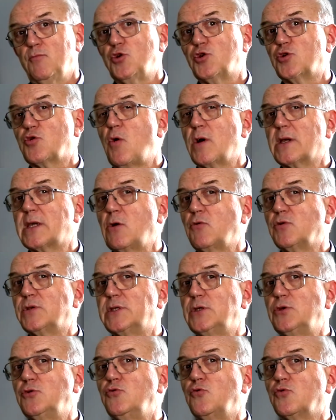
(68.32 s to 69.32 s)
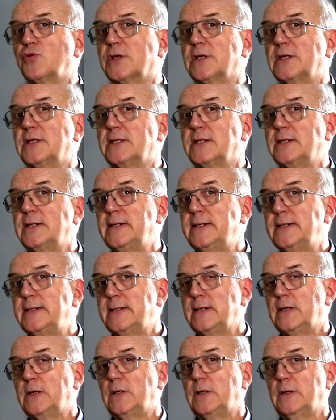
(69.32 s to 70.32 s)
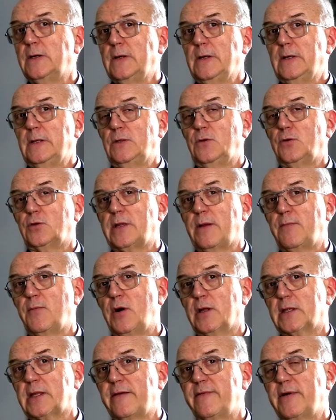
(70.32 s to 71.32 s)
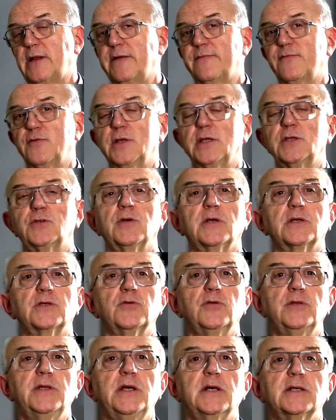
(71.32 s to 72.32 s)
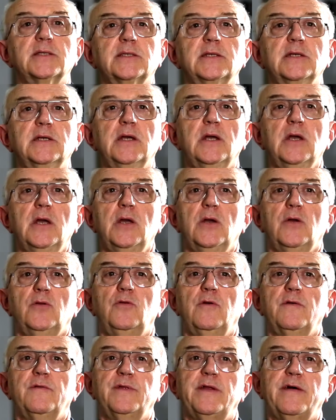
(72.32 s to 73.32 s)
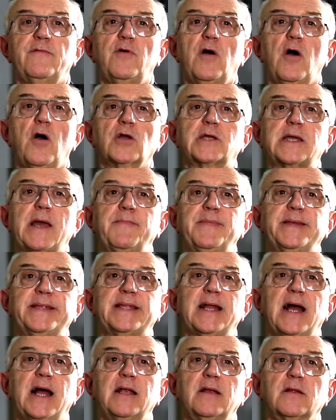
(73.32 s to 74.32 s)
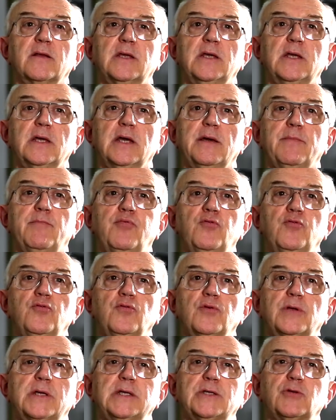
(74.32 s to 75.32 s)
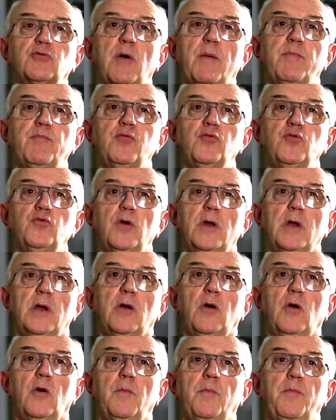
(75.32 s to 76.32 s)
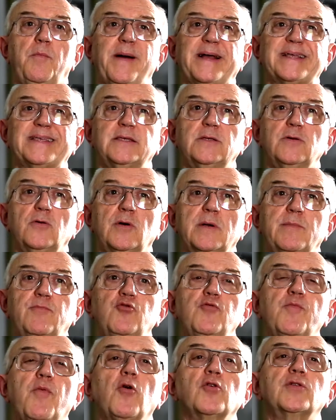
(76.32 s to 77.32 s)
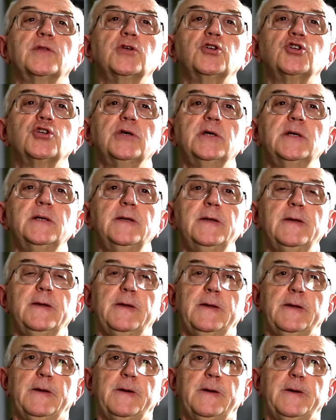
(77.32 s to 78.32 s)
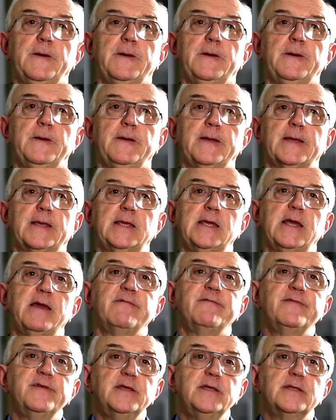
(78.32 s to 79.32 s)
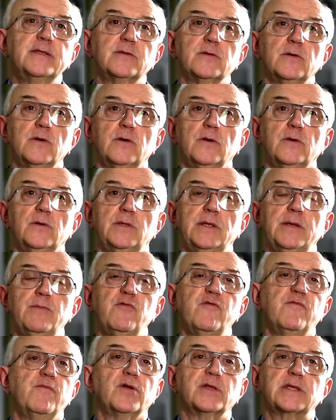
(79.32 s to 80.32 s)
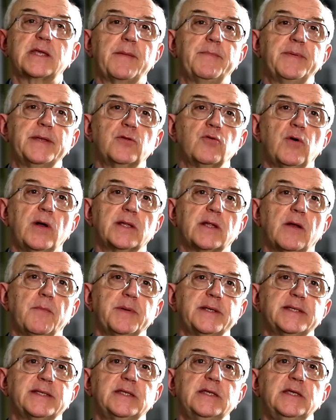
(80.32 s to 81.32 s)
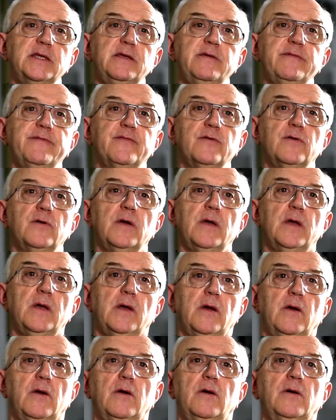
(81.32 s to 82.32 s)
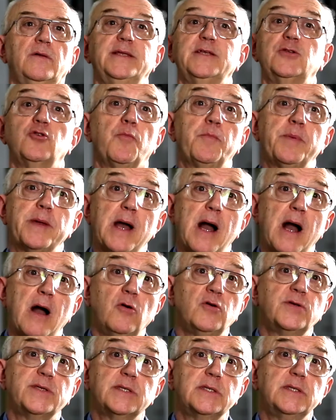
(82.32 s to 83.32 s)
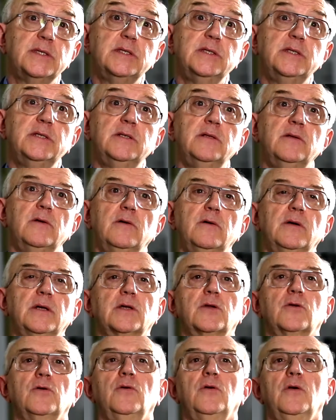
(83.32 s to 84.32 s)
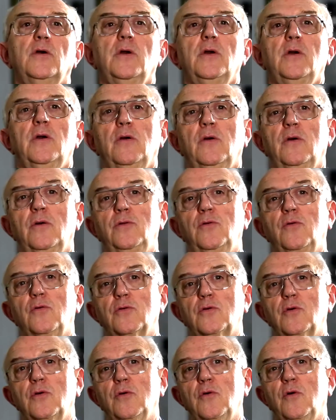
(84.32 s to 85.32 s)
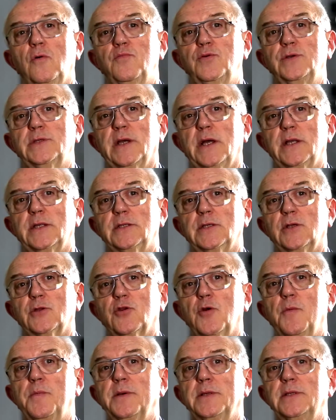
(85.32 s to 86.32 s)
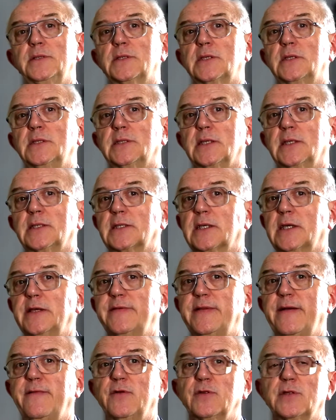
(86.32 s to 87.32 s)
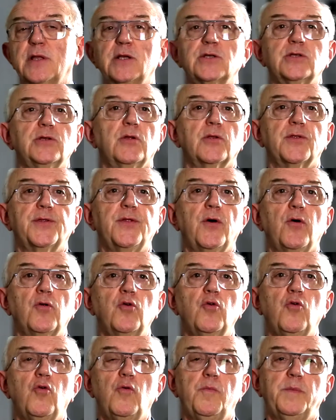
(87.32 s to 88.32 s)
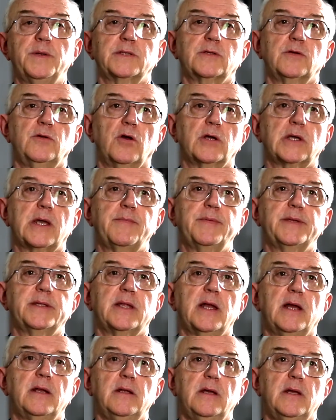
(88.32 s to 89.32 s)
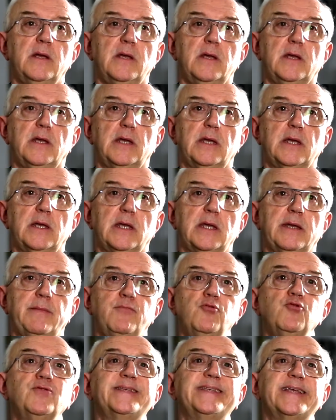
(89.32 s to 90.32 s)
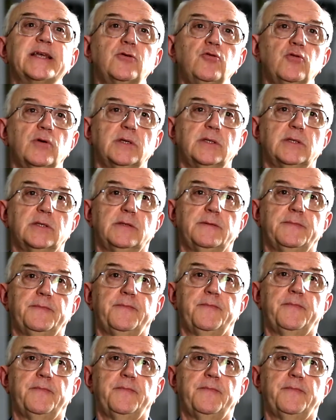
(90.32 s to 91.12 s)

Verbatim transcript: Puis je crois qu'il y a aussi une autre idée, notamment à travers les fondations actionnaires, c'est d'avoir un capital qui, est plus, qui soit plus passé est plus protégée euh, et qui évite euh, des mouvements de capitaux intempestifs, euh, des OPA e hostiles et que donc on puisse avoir des entreprises qui s'inscrivent davantage dans le temps long parce que leur capital est plus sécurisé.